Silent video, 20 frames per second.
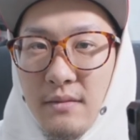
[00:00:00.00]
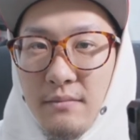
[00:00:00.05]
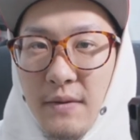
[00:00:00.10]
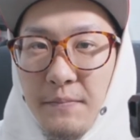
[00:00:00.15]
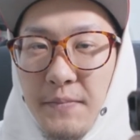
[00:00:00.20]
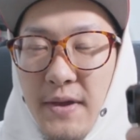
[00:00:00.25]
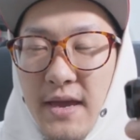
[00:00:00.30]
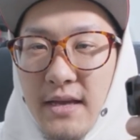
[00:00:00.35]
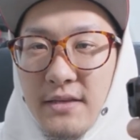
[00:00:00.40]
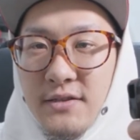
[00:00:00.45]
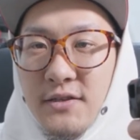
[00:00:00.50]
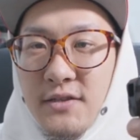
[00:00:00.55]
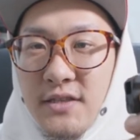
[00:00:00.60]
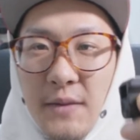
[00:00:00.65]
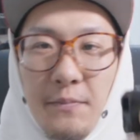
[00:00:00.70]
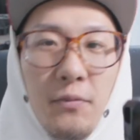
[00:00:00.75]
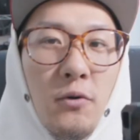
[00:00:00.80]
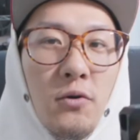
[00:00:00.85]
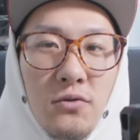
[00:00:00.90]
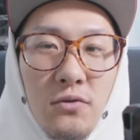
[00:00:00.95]

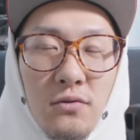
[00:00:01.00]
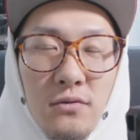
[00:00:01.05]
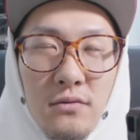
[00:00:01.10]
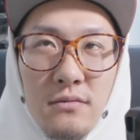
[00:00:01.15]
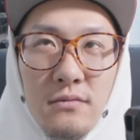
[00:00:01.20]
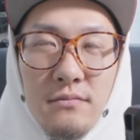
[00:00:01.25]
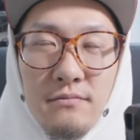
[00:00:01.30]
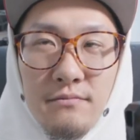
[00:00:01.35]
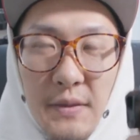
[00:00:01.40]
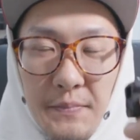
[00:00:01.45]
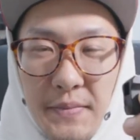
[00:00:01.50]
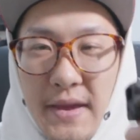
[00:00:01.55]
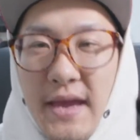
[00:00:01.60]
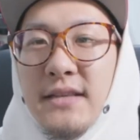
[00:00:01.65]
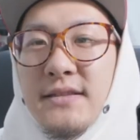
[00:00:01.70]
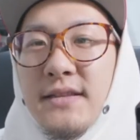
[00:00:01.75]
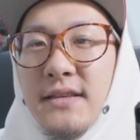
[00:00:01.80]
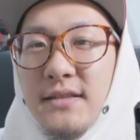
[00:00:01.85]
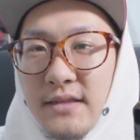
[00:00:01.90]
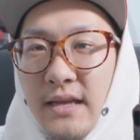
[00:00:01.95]
ベースサポート、
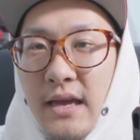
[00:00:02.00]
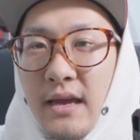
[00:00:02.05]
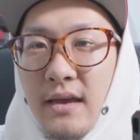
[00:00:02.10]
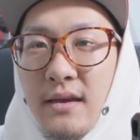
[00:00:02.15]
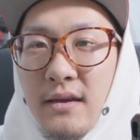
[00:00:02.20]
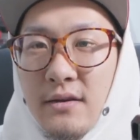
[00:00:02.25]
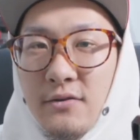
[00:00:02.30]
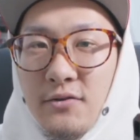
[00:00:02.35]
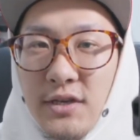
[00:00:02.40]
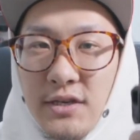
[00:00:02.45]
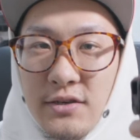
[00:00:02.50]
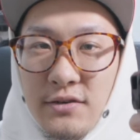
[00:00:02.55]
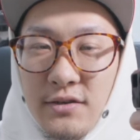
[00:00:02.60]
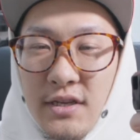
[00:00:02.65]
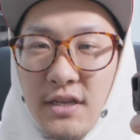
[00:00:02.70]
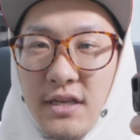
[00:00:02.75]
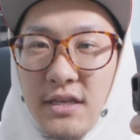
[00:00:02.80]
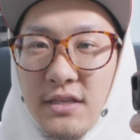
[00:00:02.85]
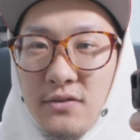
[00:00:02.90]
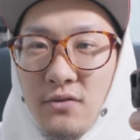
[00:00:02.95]
ベースですね。
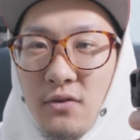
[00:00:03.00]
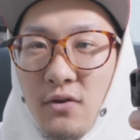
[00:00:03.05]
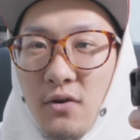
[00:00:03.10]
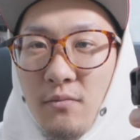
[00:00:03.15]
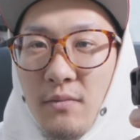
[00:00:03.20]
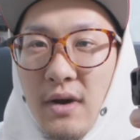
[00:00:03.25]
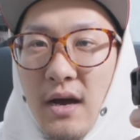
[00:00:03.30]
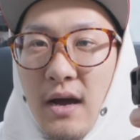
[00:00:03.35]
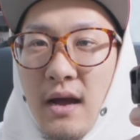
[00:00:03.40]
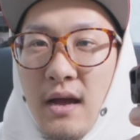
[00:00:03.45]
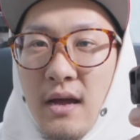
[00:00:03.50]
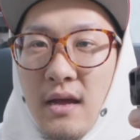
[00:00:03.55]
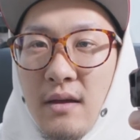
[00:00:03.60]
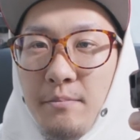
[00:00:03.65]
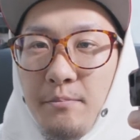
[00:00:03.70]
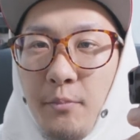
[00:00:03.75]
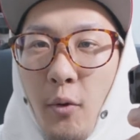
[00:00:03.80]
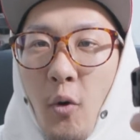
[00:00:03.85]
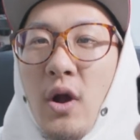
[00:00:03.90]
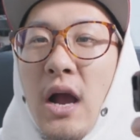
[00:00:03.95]
クイックリリースの、
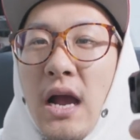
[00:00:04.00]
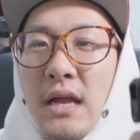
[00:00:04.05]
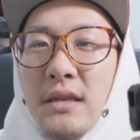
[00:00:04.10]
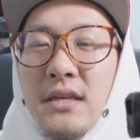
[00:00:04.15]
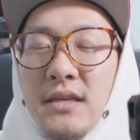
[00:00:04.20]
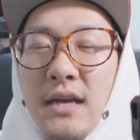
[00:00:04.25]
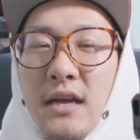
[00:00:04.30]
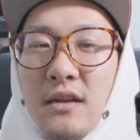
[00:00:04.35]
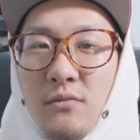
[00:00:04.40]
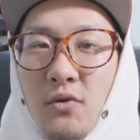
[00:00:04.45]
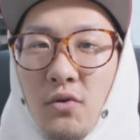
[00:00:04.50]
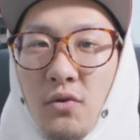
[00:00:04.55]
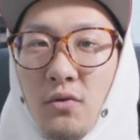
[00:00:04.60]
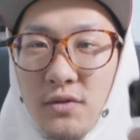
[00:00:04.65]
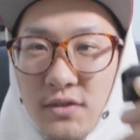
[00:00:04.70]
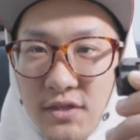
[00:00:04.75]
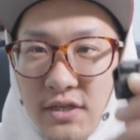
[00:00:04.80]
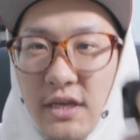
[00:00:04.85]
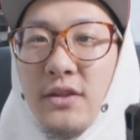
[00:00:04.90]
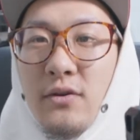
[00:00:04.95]
母艦になるもの
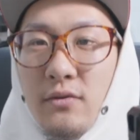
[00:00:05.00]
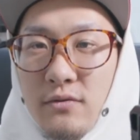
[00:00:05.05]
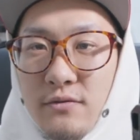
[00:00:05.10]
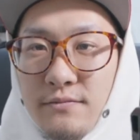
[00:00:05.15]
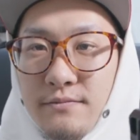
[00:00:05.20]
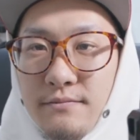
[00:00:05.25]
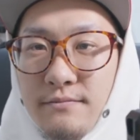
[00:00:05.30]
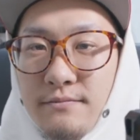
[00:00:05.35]
をつけておく。